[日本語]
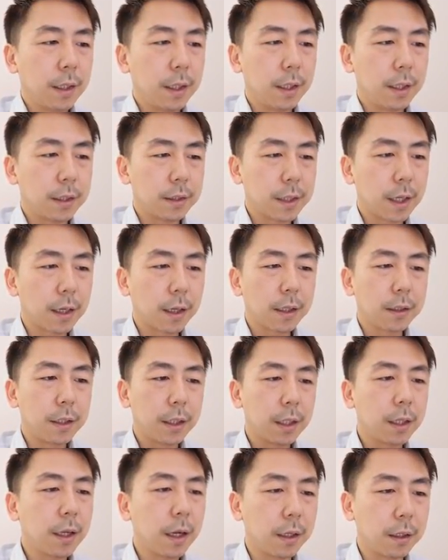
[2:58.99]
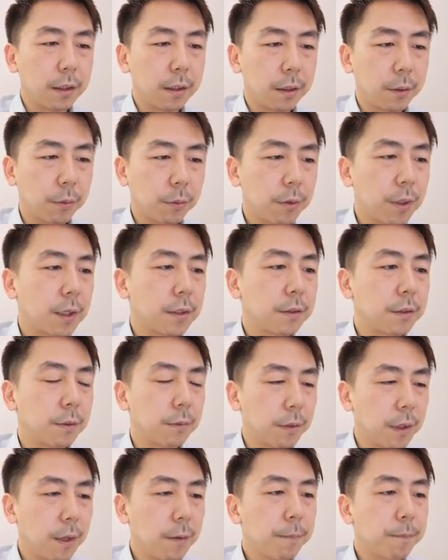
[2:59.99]
えー、参加できないってことなんです
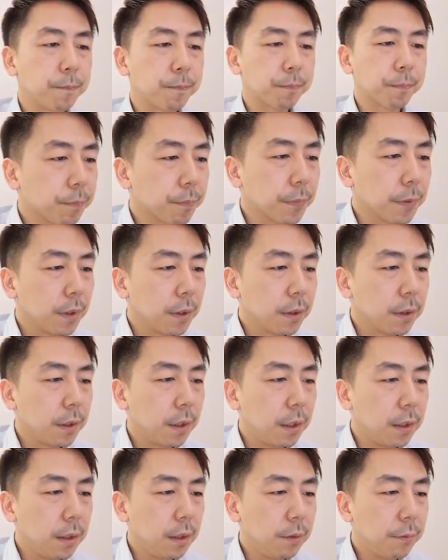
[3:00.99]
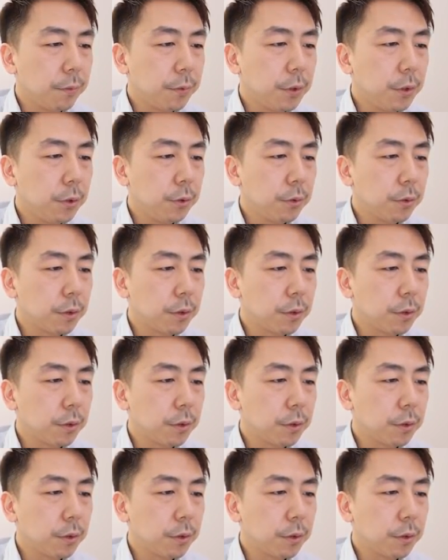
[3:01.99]
よね。で、if you